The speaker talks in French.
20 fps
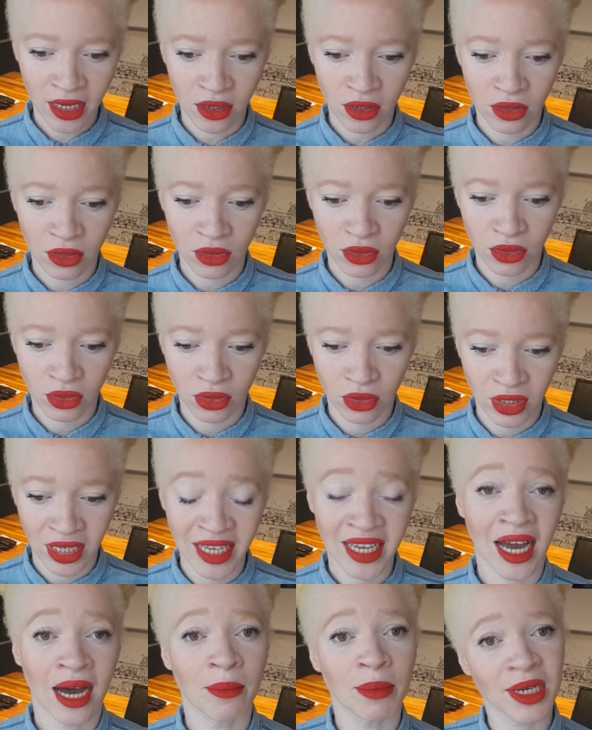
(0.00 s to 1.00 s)
Euh,
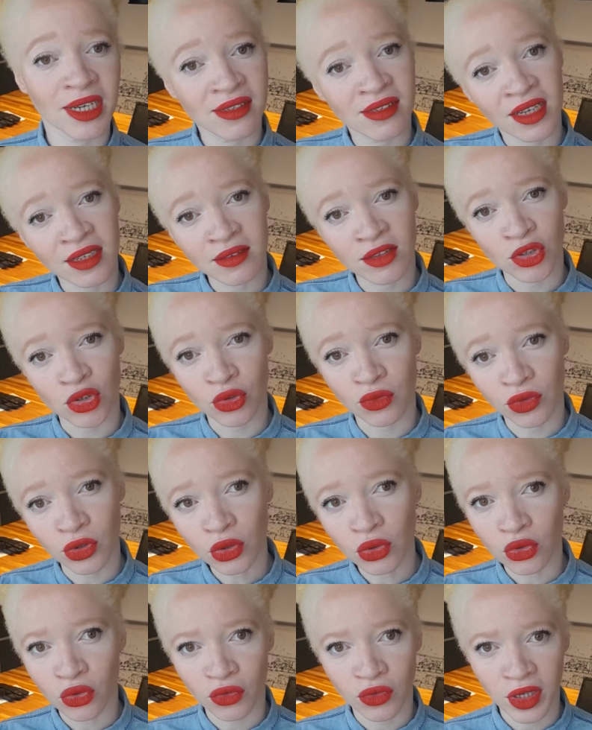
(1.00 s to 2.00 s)
et, après ça, tes cheveux
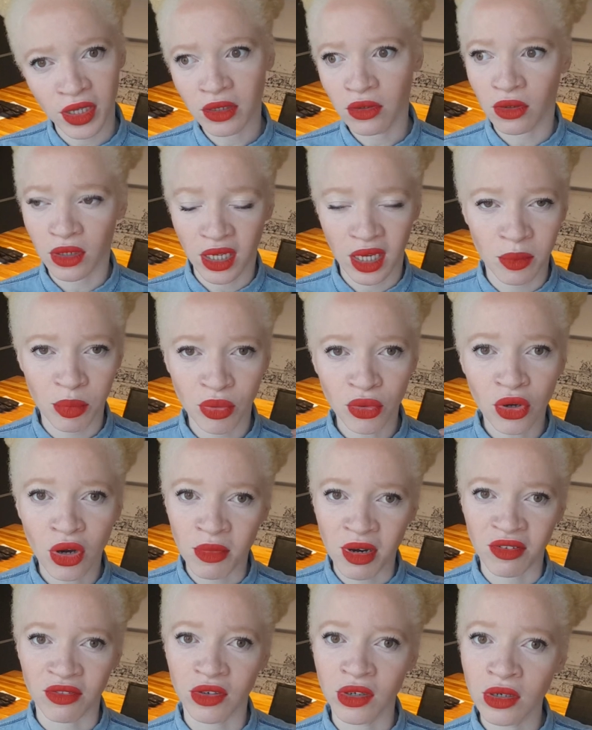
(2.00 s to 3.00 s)
redeviennent crépus comme
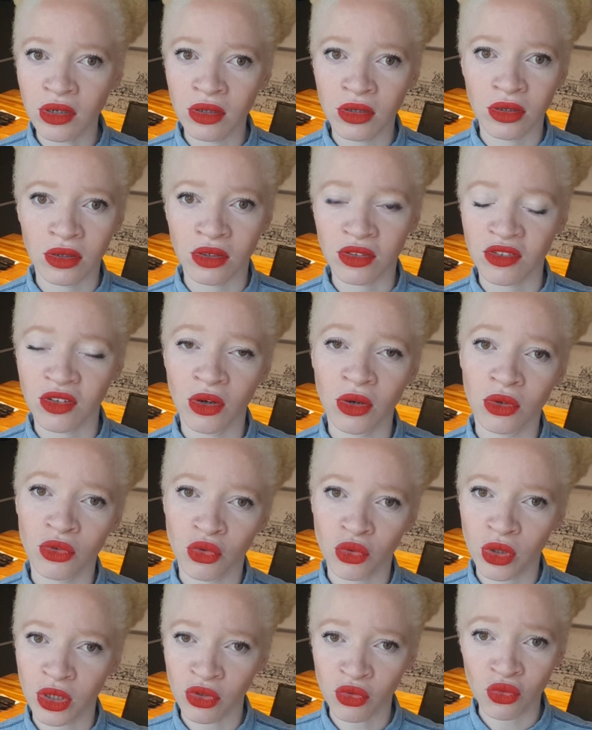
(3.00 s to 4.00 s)
avant, euh, sans
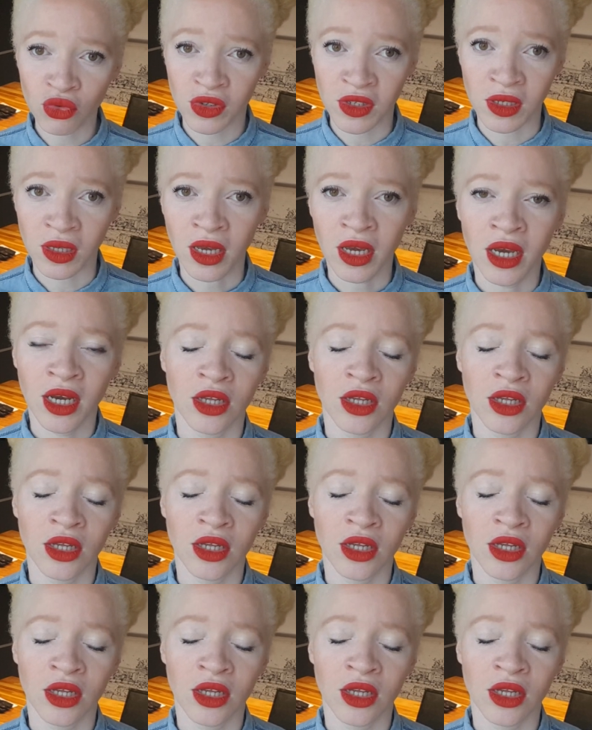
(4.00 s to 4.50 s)
aucun souci.